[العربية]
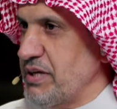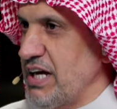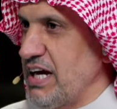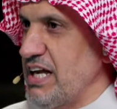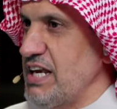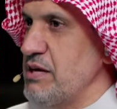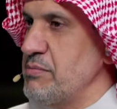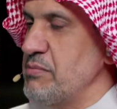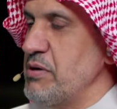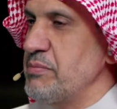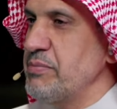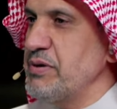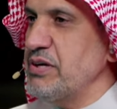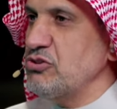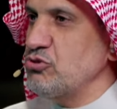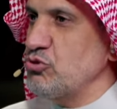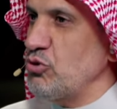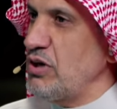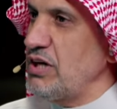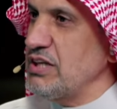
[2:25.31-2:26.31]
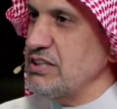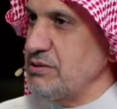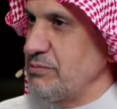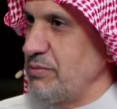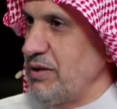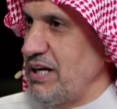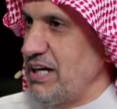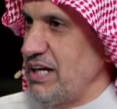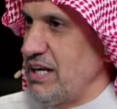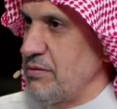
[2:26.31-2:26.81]
كانما بريكس
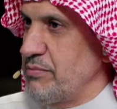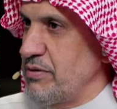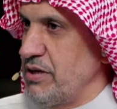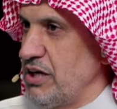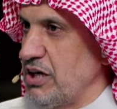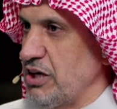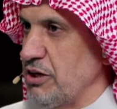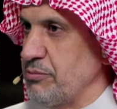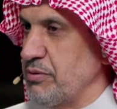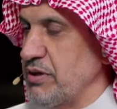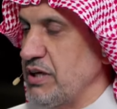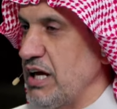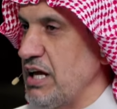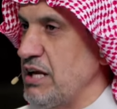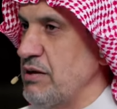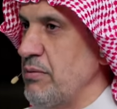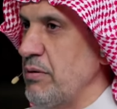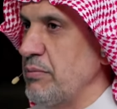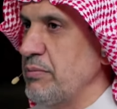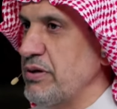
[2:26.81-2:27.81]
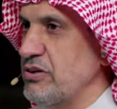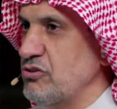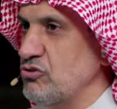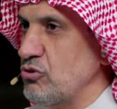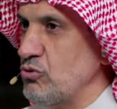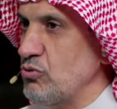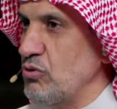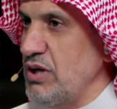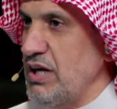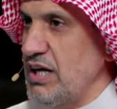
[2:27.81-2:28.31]
تخاطب العالم العربي، كانما بريكس
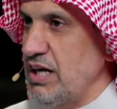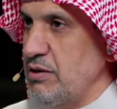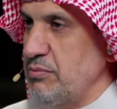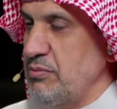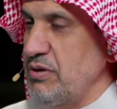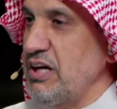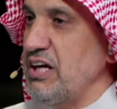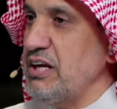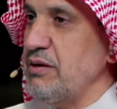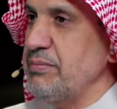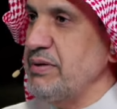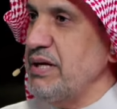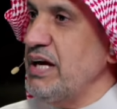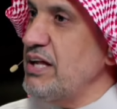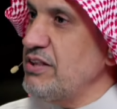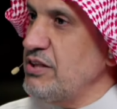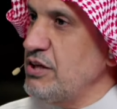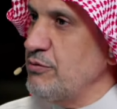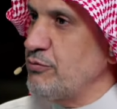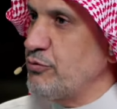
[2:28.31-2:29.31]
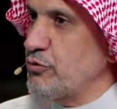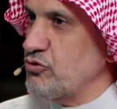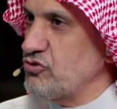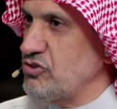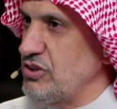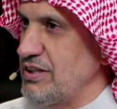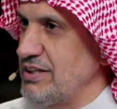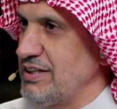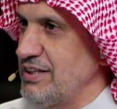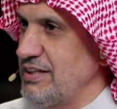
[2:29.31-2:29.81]
تقول العالم العربي هذه
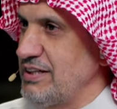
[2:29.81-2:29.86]
فرصه